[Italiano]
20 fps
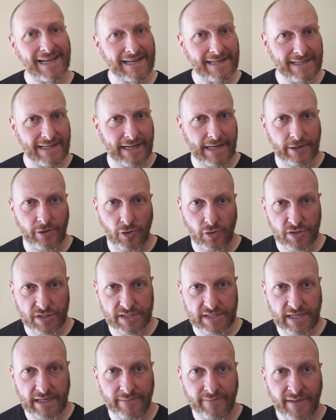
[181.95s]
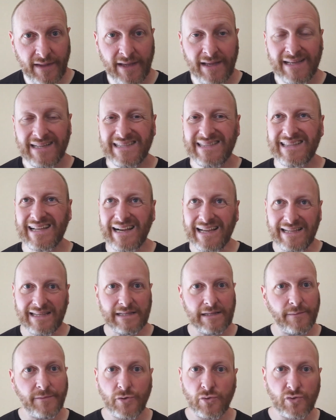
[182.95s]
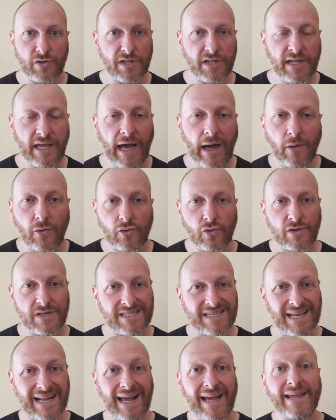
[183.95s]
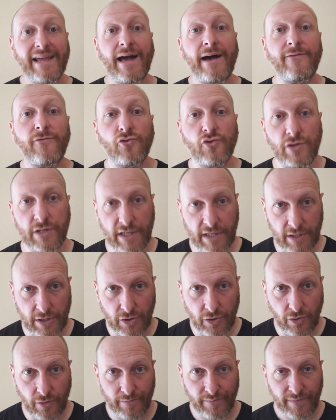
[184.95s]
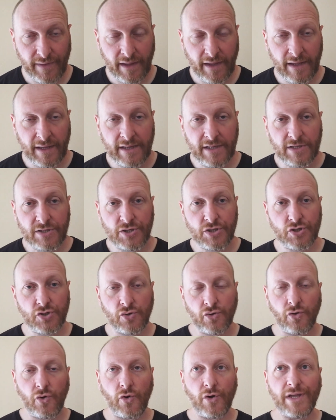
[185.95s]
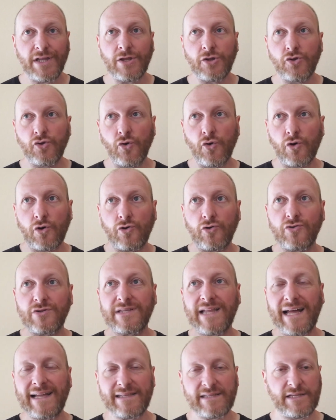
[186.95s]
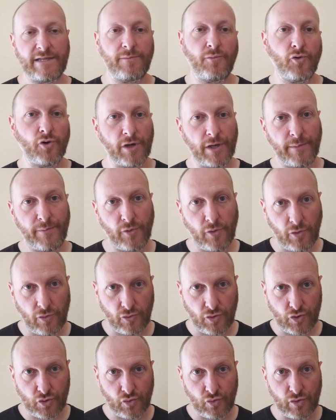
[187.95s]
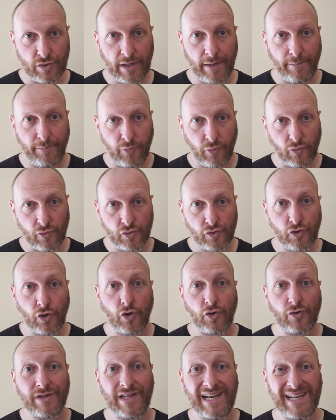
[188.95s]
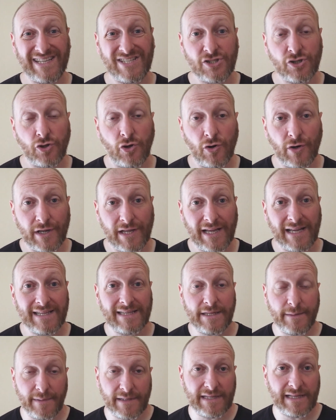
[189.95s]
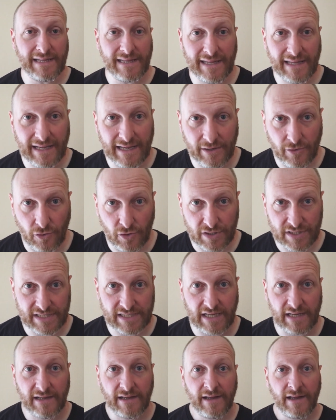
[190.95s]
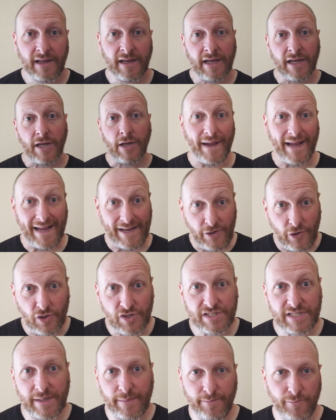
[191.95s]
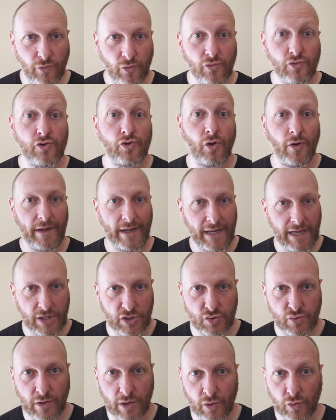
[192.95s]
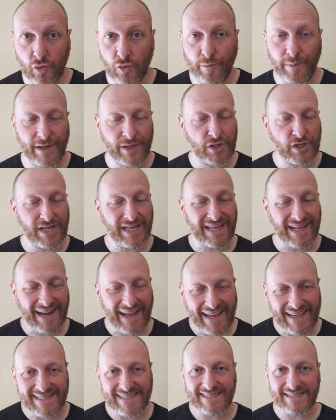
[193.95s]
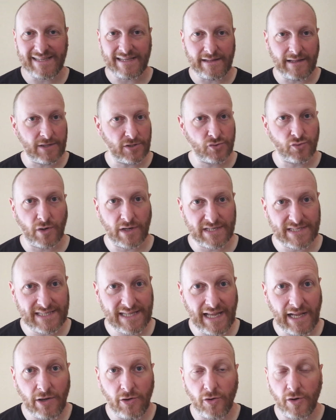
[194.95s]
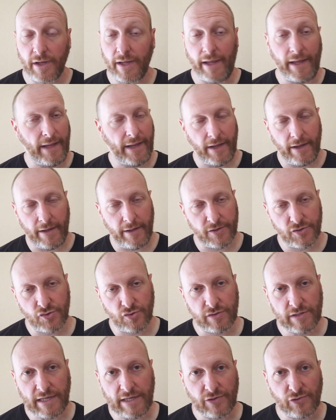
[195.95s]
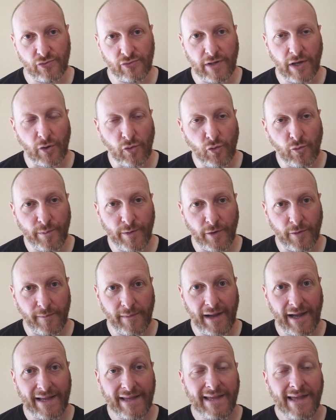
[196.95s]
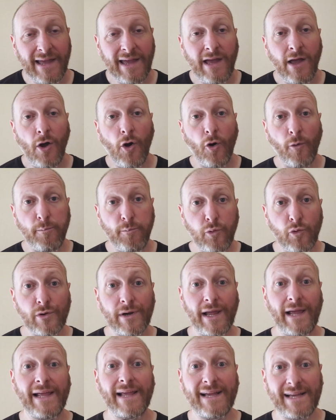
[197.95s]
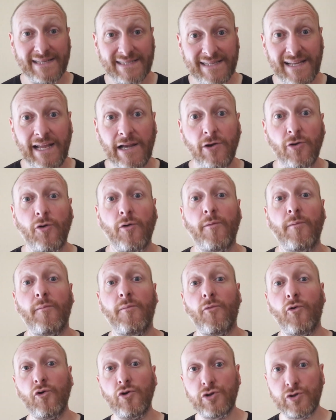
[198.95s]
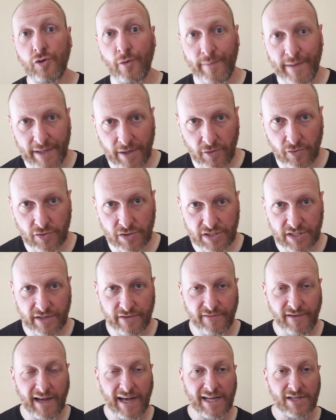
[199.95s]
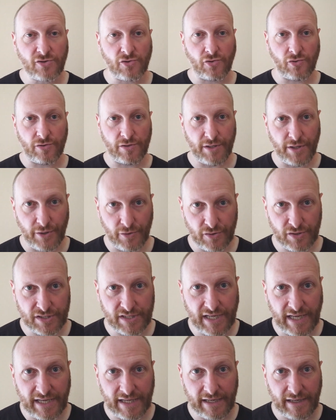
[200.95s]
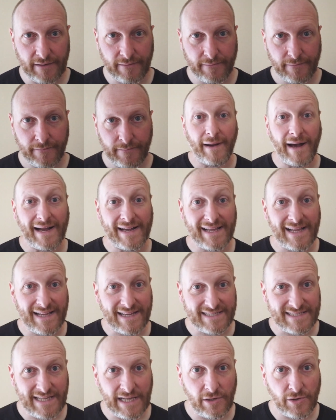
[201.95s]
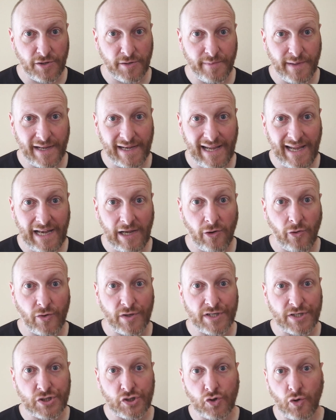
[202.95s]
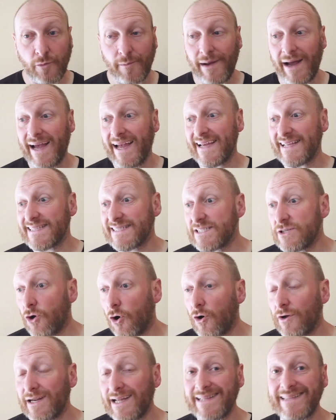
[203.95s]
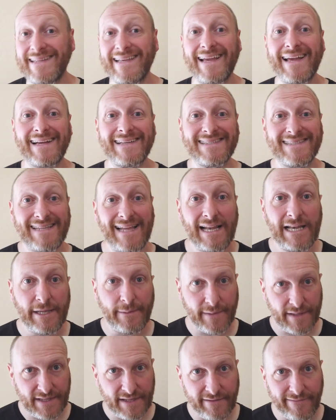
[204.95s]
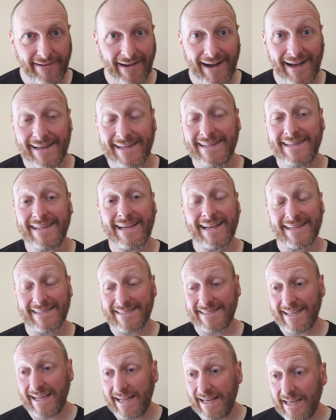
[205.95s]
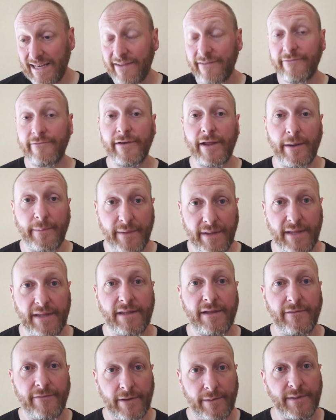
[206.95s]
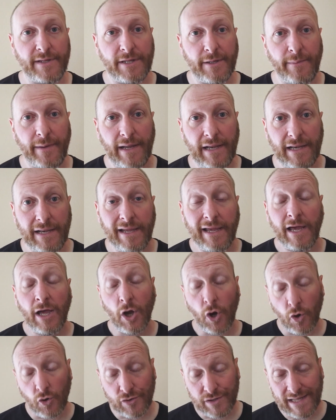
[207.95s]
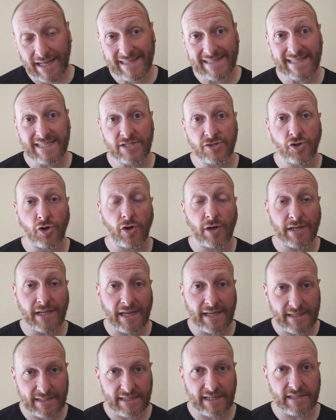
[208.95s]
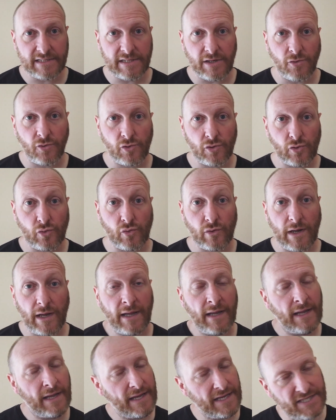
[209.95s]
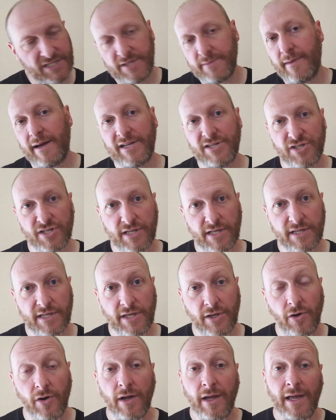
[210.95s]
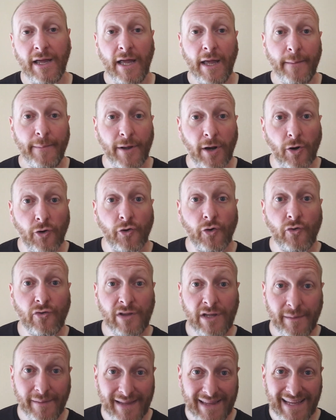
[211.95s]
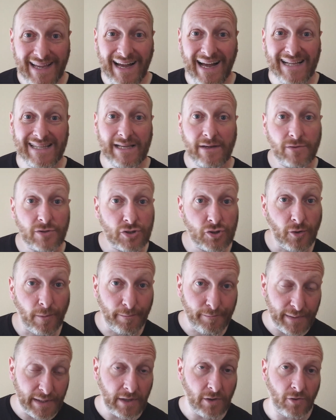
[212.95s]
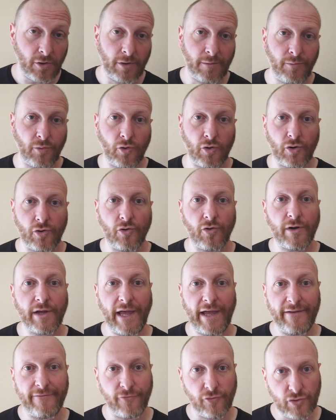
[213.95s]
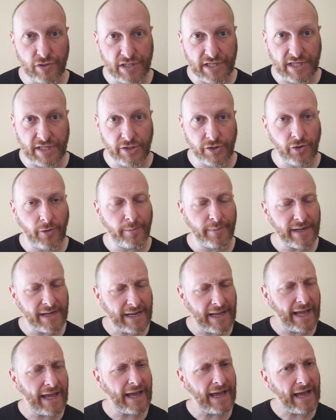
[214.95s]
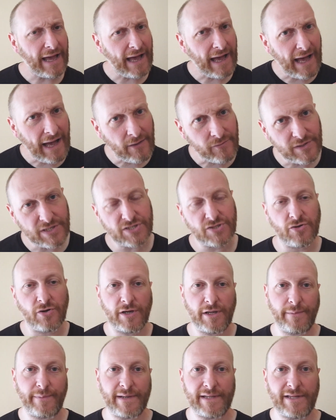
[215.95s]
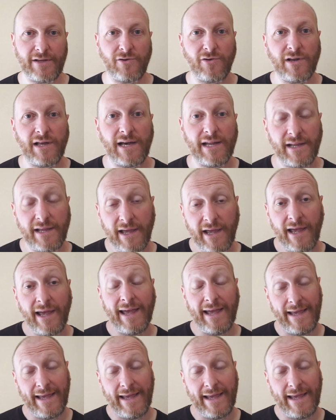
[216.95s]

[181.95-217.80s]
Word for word: Terre di Canossa, 30 minuti di auto e sarai a Votigno. Ci sono intorno tanti borghi più conosciuti appunto della storia di Matilde di Canossa, come Canossa appunto e la sua rupe, i resti del suo castello che è soltanto una rupe ormai, oppure il castello molto ben conservato di Rossena, ma anche il castello di Bianello, insomma è zona di castelli medievali, di castelli veramente, veramente belli, con tanta storia e tanta cultura e si mangia da Dio. Però non dimenticate questo piccolo borgo che è Votigno perché ha una storia particolare.